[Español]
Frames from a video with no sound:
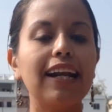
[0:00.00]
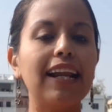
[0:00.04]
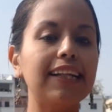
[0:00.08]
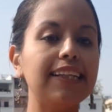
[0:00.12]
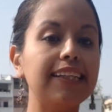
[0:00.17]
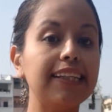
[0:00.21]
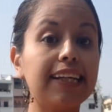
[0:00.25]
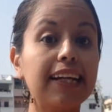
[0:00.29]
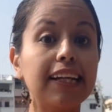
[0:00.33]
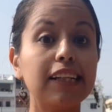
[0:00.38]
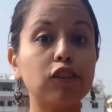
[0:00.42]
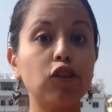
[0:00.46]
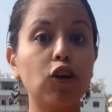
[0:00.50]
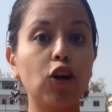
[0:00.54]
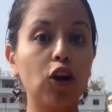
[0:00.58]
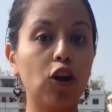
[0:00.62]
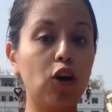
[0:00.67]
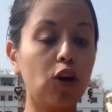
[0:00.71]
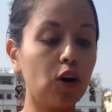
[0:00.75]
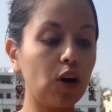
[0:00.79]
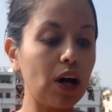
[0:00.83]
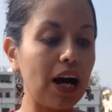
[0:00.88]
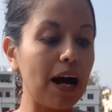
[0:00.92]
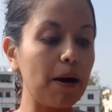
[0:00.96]
así que
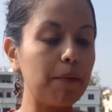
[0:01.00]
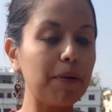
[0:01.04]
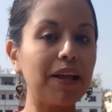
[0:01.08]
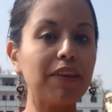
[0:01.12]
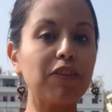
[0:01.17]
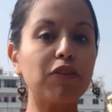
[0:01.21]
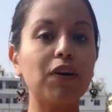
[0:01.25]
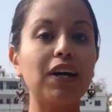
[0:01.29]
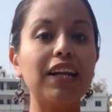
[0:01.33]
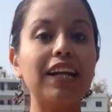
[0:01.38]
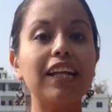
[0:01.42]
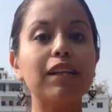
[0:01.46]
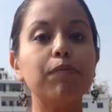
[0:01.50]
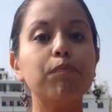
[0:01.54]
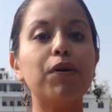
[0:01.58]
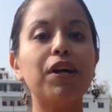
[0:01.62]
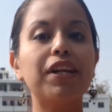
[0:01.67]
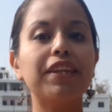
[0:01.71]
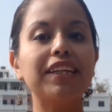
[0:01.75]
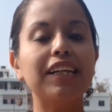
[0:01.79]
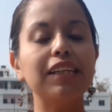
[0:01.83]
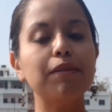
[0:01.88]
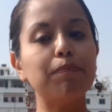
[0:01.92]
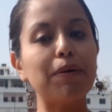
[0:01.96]
solo abran todas las
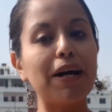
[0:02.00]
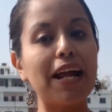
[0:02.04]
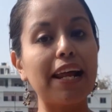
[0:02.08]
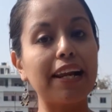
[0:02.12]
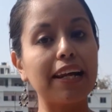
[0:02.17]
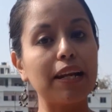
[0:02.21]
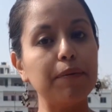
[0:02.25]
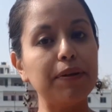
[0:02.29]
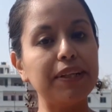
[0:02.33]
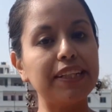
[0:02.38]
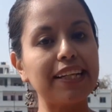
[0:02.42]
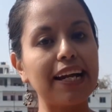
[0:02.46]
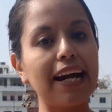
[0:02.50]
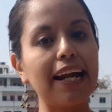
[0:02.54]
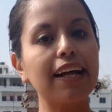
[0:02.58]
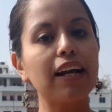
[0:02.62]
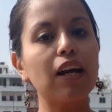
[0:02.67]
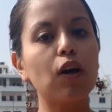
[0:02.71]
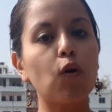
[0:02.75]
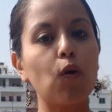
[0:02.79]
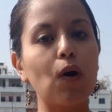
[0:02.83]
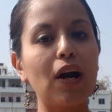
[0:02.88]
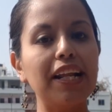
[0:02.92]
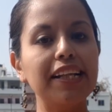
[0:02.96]
puertas para revisar
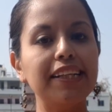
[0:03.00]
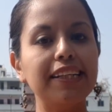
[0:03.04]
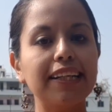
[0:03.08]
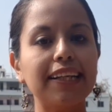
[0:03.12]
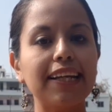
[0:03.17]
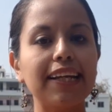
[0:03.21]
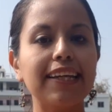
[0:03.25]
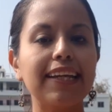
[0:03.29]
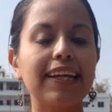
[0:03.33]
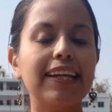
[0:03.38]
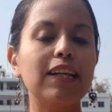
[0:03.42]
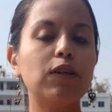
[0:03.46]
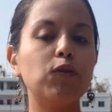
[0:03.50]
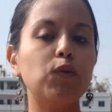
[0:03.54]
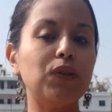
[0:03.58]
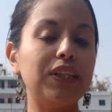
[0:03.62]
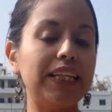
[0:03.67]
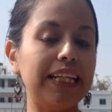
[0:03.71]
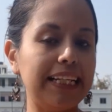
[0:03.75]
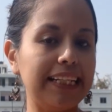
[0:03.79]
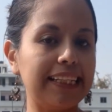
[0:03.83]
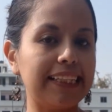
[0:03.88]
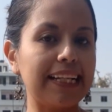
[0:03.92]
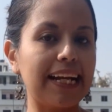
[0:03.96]
cuál es el que quieren
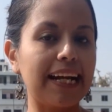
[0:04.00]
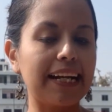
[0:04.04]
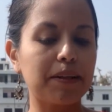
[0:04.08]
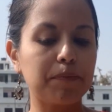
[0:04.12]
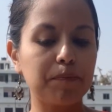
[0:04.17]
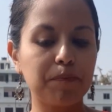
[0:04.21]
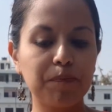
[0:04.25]
utilizar.